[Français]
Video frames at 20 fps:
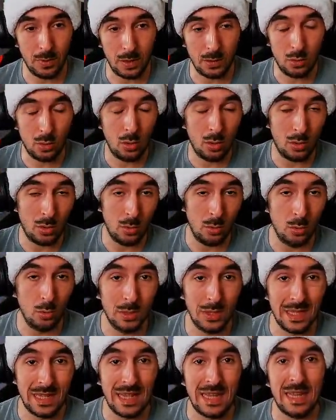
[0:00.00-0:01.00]
20h le
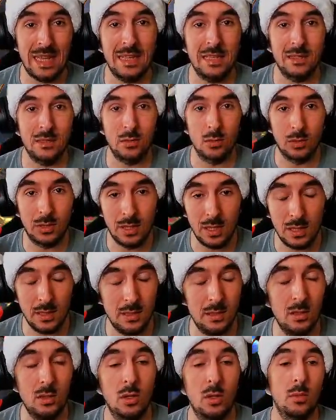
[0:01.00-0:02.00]
13
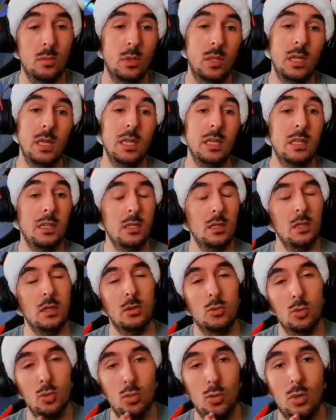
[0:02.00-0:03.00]
décembre et qui
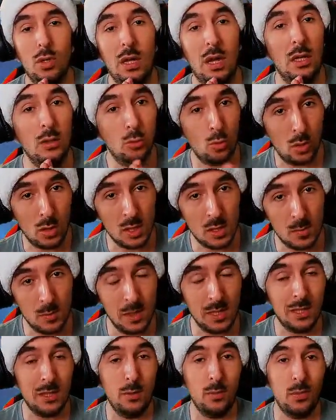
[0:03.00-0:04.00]
durera 3
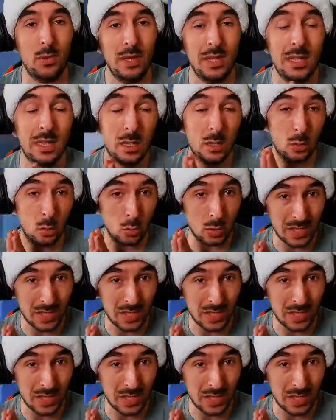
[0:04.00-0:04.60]
semaines, qui finira le